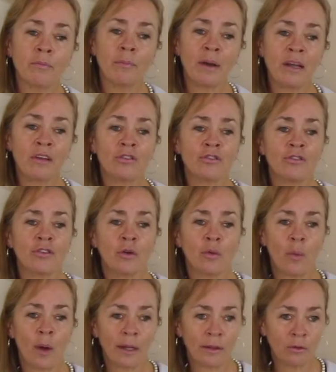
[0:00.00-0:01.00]
mais de
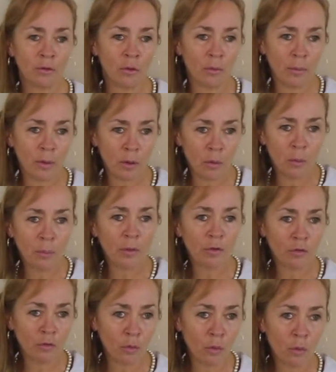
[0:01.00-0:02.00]
4 mil
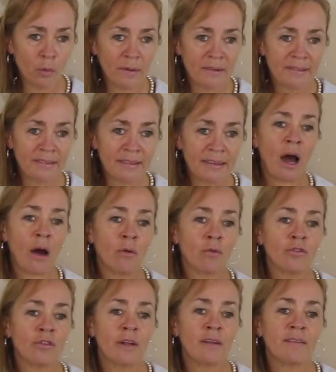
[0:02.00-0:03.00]
pessoas,
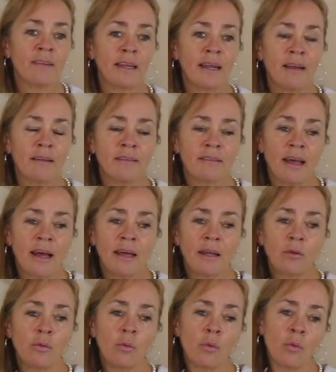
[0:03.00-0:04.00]
onde eles
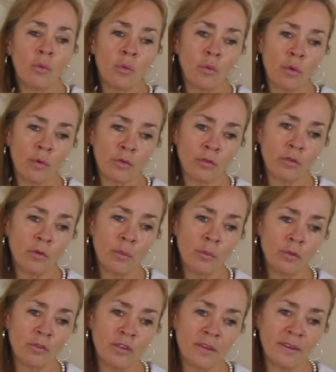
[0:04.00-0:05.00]
analisaram o
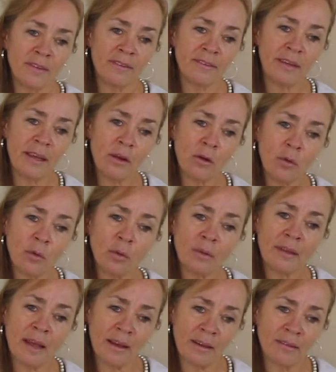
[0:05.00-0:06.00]
consumo de 5
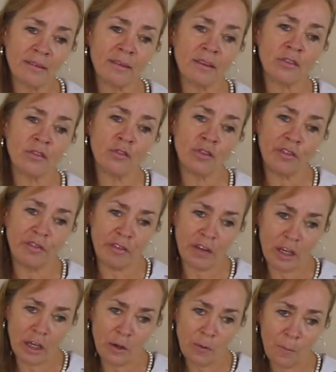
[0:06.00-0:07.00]
taças de
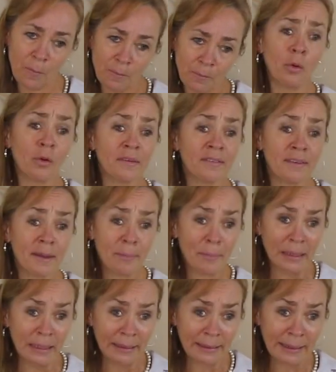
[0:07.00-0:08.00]
vinho por
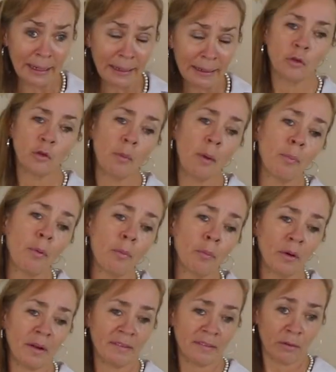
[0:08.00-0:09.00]
semana numa
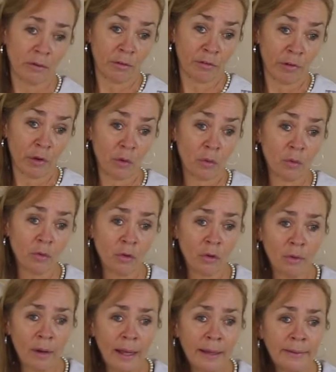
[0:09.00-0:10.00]
população que foi
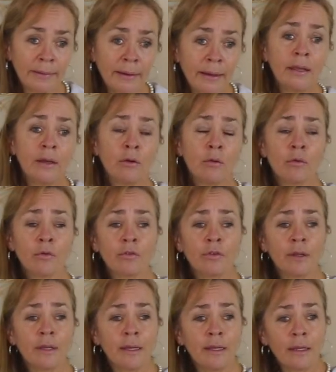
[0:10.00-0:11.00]
controlada e
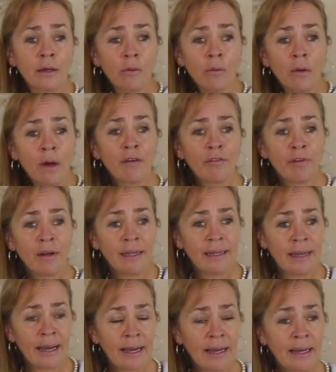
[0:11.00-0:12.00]
conseguiram
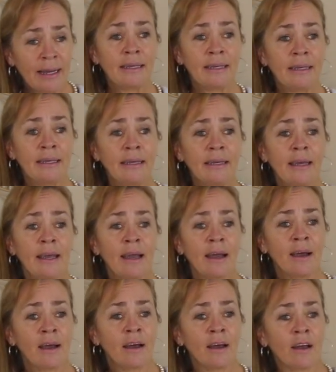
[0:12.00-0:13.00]
avaliar que
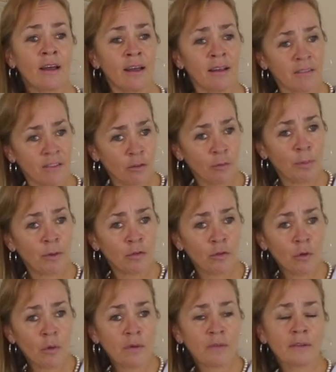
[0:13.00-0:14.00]
eh, essas
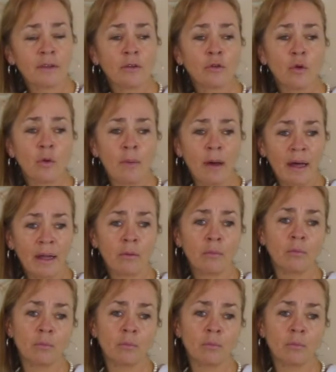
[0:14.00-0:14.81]
pessoas que tomaram